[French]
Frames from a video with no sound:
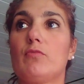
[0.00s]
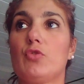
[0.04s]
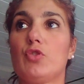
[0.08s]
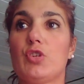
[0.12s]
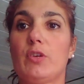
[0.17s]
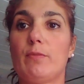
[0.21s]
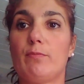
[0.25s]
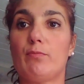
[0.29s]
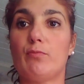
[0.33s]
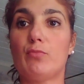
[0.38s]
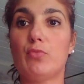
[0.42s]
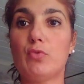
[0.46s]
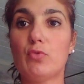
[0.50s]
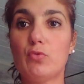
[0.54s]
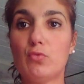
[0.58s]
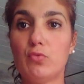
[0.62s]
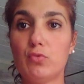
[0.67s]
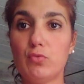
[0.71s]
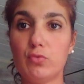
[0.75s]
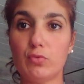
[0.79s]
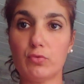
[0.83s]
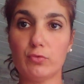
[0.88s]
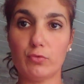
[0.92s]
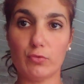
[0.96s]
J'aime
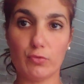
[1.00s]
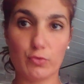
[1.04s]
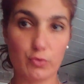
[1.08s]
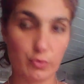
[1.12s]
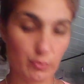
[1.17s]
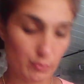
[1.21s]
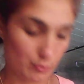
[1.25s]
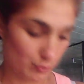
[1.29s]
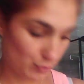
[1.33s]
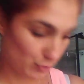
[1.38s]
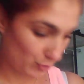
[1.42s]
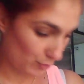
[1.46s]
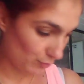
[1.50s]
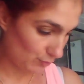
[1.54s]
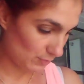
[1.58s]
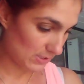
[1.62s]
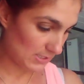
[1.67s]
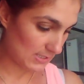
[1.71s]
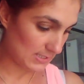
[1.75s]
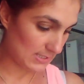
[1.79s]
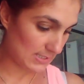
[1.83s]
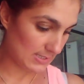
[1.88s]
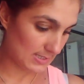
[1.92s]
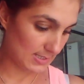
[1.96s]
beaucoup, donc j'en
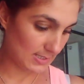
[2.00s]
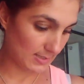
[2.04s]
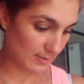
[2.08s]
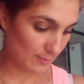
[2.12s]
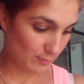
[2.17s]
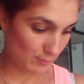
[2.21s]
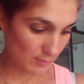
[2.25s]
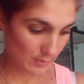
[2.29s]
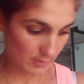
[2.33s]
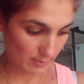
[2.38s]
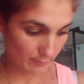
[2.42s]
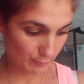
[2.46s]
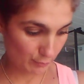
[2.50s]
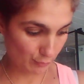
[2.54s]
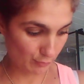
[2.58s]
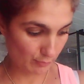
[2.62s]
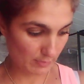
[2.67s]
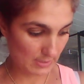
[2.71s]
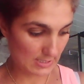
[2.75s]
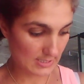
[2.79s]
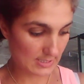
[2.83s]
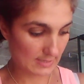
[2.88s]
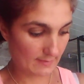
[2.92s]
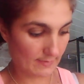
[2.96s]
utilise assez régulièrement,
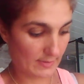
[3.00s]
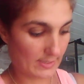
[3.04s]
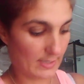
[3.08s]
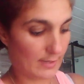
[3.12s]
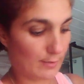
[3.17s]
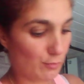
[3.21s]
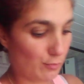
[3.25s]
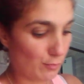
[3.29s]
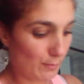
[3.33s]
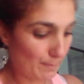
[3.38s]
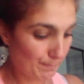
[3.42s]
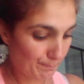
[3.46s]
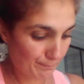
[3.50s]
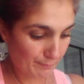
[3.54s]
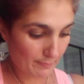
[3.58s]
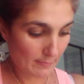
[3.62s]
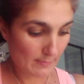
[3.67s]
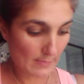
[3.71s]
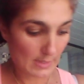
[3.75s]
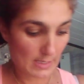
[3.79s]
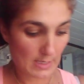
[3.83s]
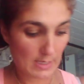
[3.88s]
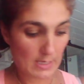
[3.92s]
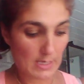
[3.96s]
donc là ça va beaucoup.
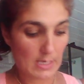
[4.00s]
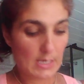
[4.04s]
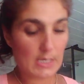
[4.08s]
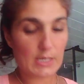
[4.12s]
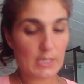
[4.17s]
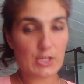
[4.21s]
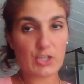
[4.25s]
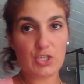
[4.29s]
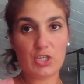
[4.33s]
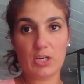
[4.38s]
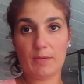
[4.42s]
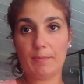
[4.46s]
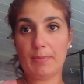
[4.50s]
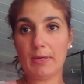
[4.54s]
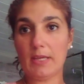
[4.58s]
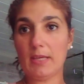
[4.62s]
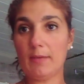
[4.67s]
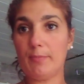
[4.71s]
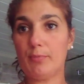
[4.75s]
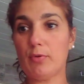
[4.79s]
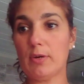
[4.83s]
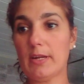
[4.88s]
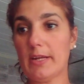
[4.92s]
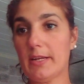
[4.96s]
J'ai
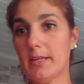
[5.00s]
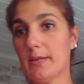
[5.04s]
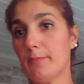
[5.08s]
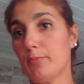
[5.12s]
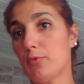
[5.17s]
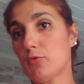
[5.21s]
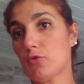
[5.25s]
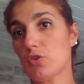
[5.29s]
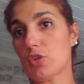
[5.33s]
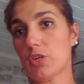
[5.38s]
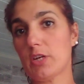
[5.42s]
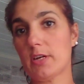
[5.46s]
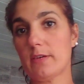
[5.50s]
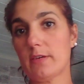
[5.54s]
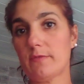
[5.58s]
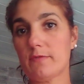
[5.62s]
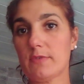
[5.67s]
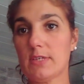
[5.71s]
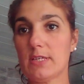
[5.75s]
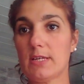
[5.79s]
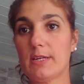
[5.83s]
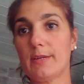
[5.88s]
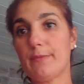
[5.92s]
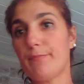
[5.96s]
pris pour l'année prochaine,
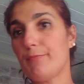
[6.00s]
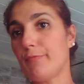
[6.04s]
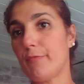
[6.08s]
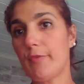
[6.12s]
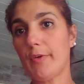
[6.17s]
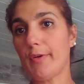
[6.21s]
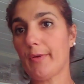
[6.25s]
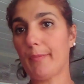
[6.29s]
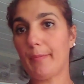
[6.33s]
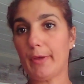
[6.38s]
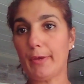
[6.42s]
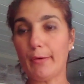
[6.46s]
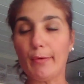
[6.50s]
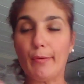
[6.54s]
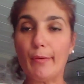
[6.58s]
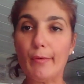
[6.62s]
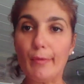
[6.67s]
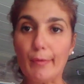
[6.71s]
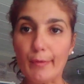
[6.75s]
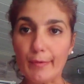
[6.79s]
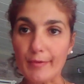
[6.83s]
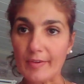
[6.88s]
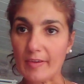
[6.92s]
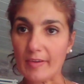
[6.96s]
vous allez me dire, mais
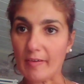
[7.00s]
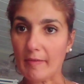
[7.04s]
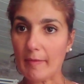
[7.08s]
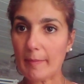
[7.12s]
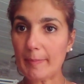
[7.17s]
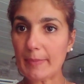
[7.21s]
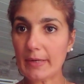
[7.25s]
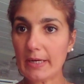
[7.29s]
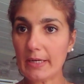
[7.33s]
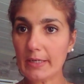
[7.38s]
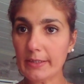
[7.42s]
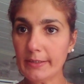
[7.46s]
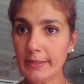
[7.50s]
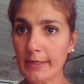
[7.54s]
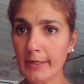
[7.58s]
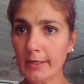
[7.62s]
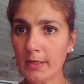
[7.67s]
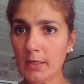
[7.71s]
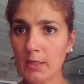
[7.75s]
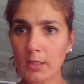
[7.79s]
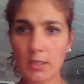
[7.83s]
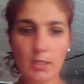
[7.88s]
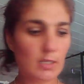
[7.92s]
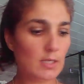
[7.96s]
ça va pas
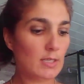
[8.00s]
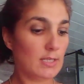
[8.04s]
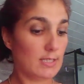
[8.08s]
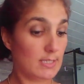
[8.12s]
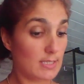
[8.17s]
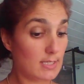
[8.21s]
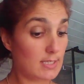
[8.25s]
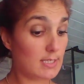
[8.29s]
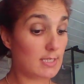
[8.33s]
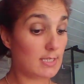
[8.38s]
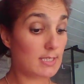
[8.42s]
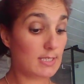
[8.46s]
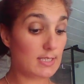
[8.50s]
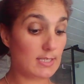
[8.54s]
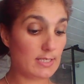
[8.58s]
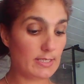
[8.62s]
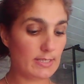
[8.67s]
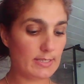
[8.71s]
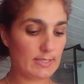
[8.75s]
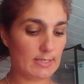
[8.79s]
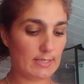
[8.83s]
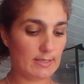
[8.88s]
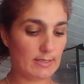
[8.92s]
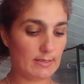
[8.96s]
Anna Si, si,
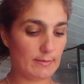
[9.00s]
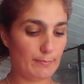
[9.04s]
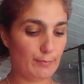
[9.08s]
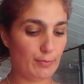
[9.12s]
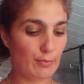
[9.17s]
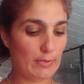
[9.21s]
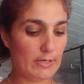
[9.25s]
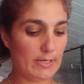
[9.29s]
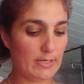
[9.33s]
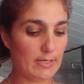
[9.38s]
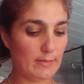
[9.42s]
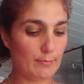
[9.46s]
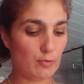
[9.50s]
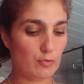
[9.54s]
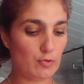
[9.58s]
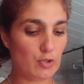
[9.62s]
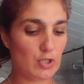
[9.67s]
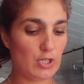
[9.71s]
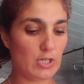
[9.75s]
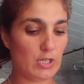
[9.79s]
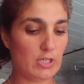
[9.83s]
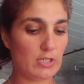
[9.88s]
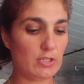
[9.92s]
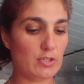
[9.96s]
si, c'est pour l'année
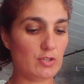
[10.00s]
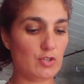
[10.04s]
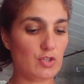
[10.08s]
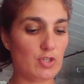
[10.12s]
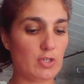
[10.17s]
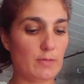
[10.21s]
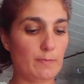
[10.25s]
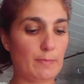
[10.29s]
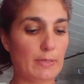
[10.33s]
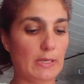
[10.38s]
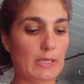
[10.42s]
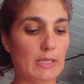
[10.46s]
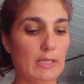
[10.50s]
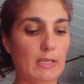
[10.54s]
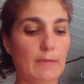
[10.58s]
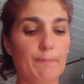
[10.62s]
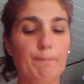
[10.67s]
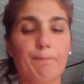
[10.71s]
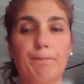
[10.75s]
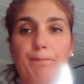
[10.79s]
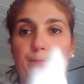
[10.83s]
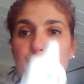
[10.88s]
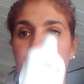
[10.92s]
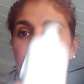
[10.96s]
prochaine, j'ai pris